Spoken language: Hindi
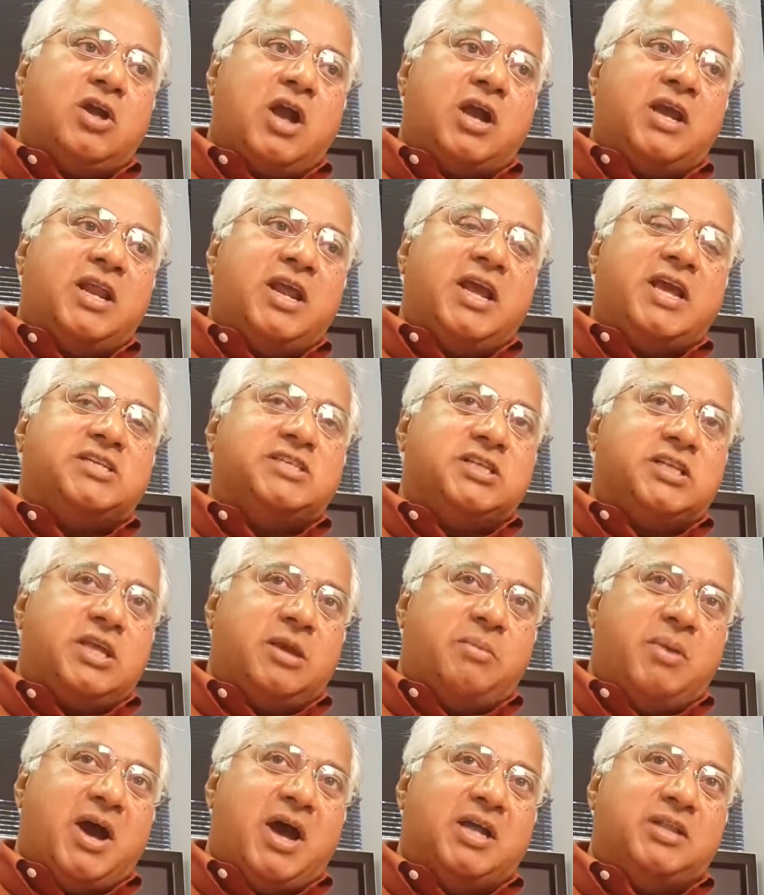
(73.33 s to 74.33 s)

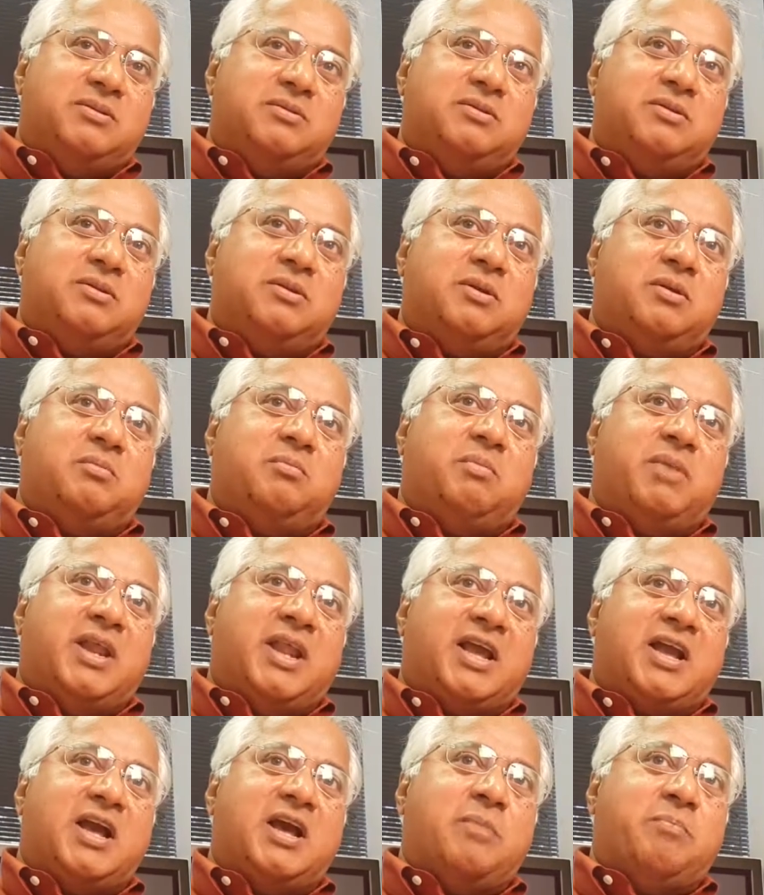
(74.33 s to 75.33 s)
कंग्रेगेशन के बाद
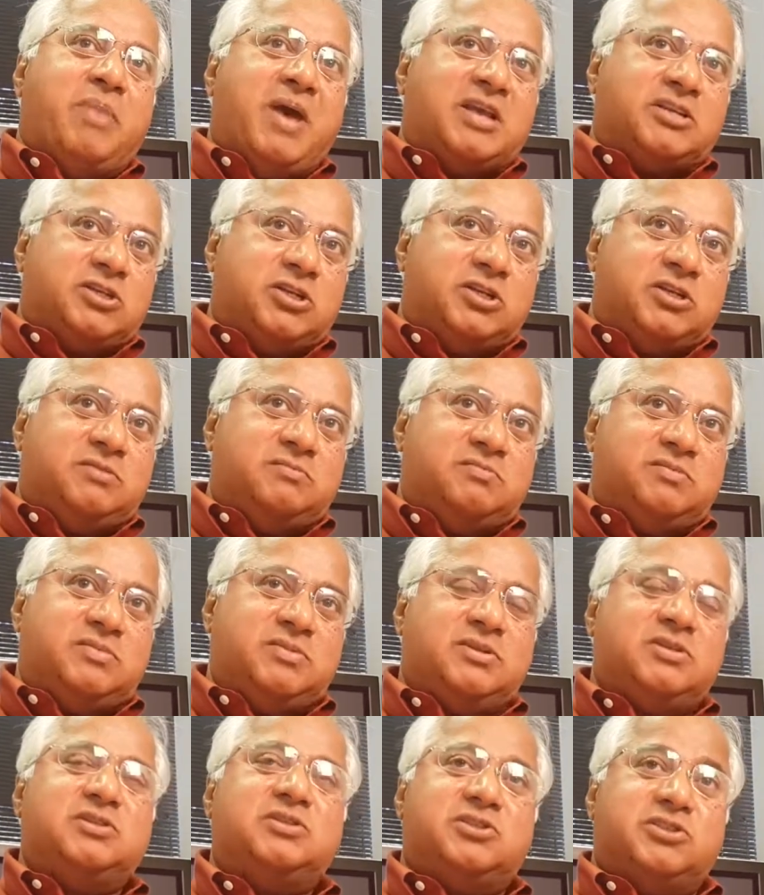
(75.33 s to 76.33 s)
मैंने कहा पैसर
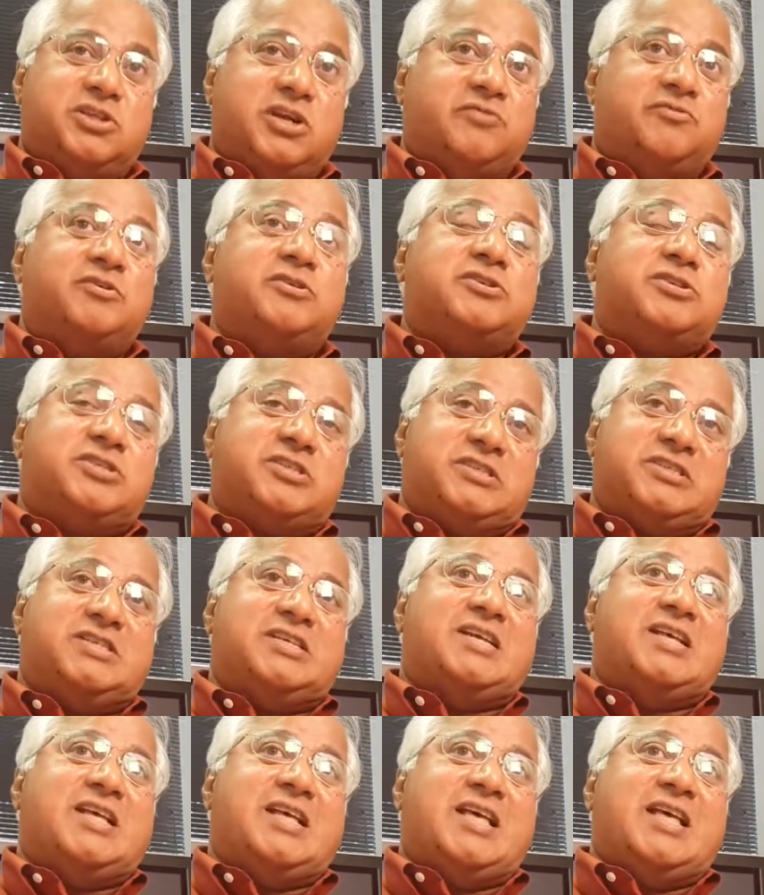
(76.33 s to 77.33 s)
जेफर्स
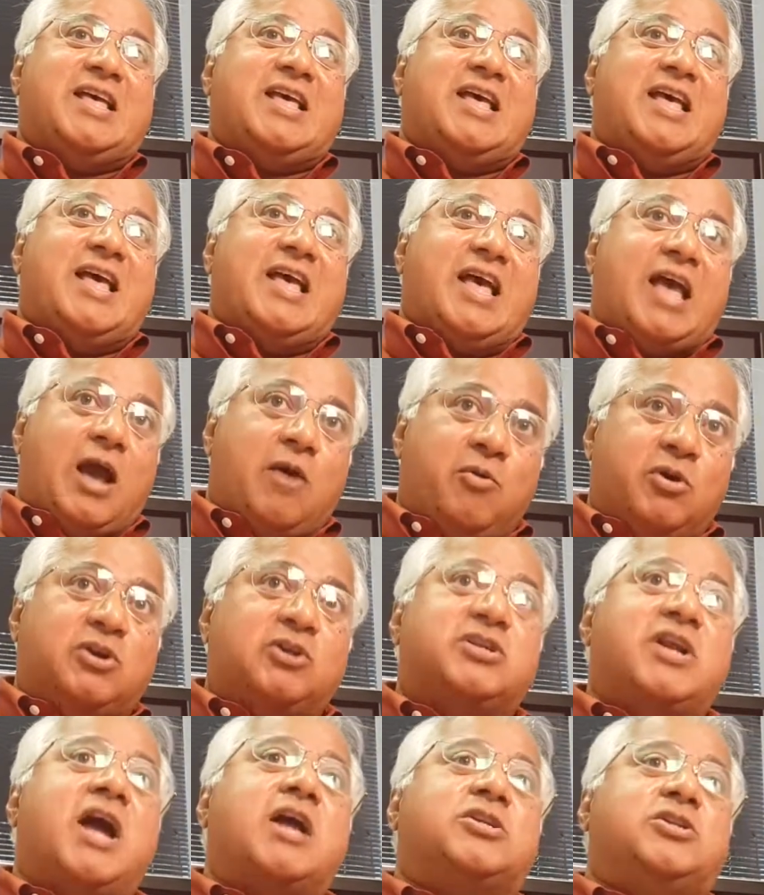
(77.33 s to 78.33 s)
आई
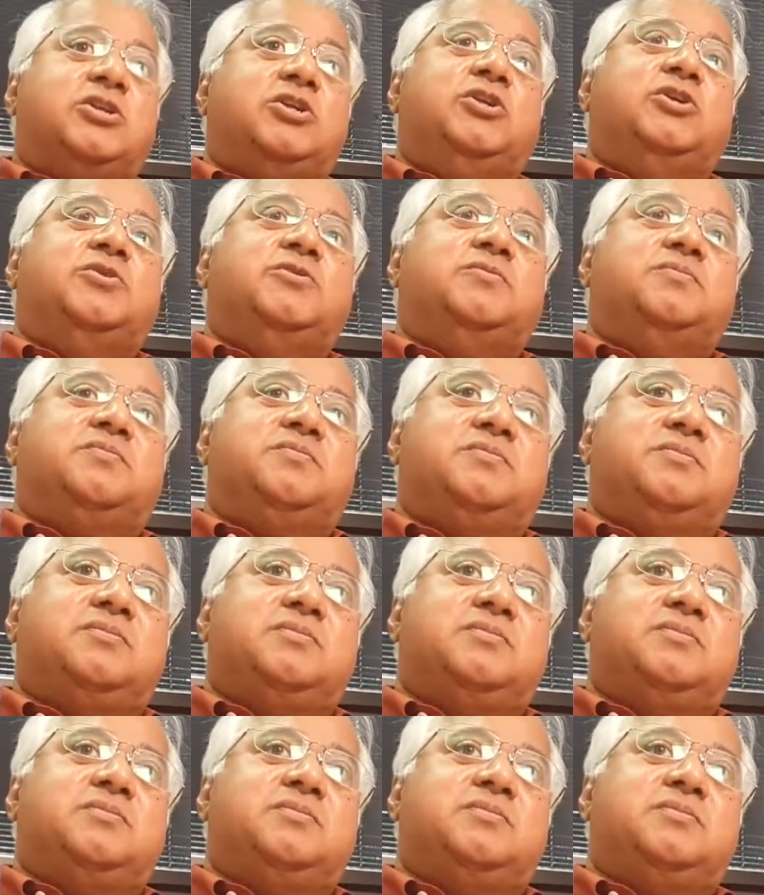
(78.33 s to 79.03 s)
वॉन्ट टू टॉक टू यू